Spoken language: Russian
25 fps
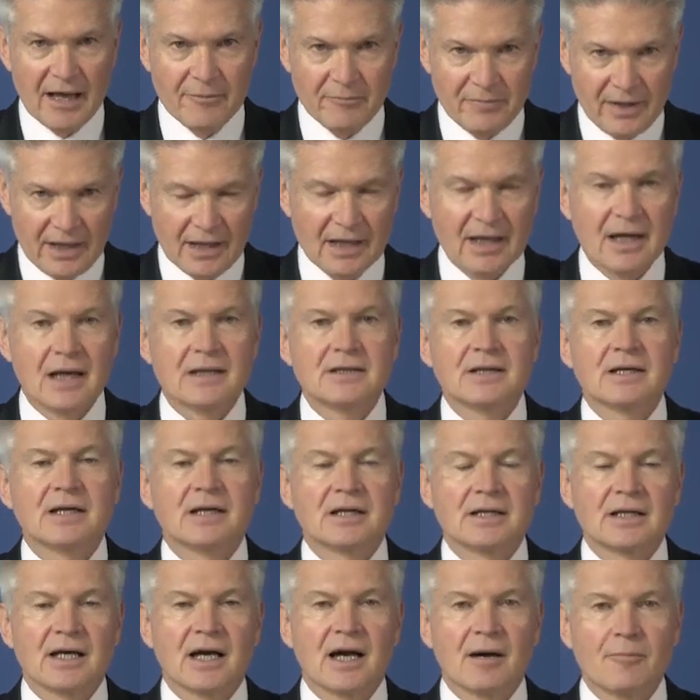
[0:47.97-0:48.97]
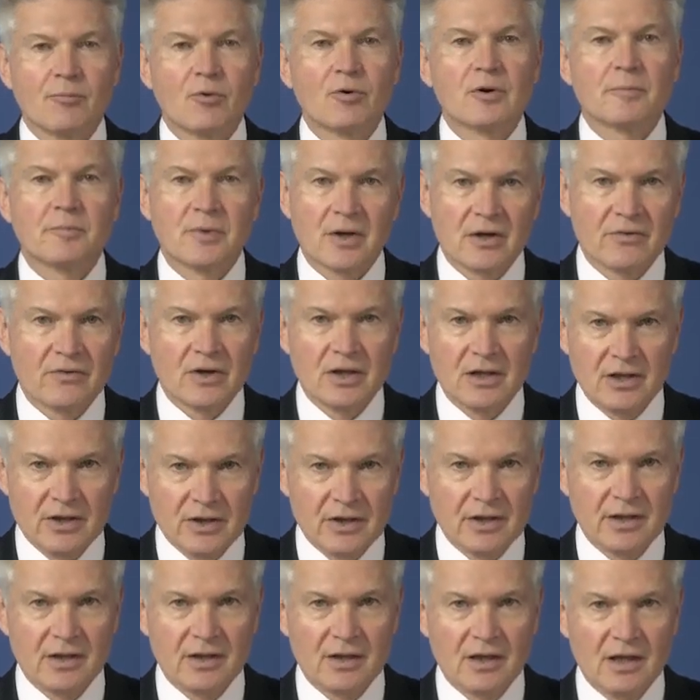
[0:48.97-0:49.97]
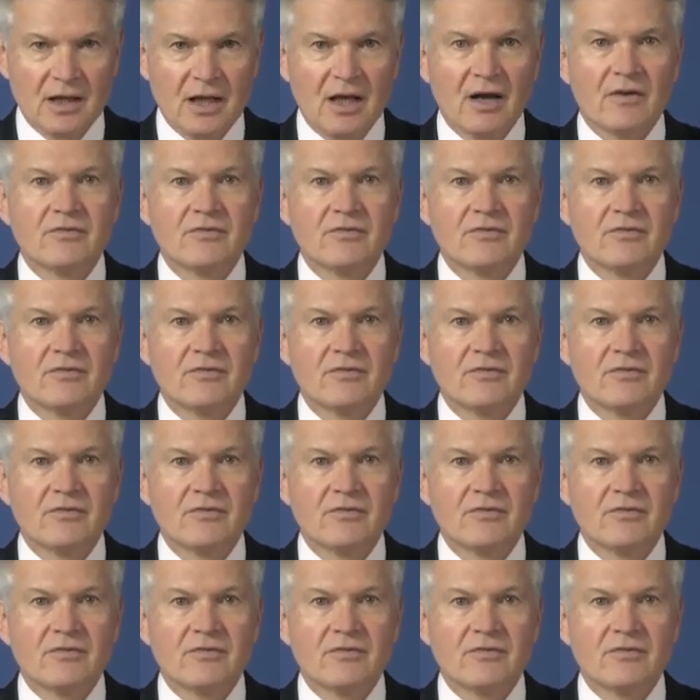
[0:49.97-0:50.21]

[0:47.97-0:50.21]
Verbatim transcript: обеих анкерных опор первой линии.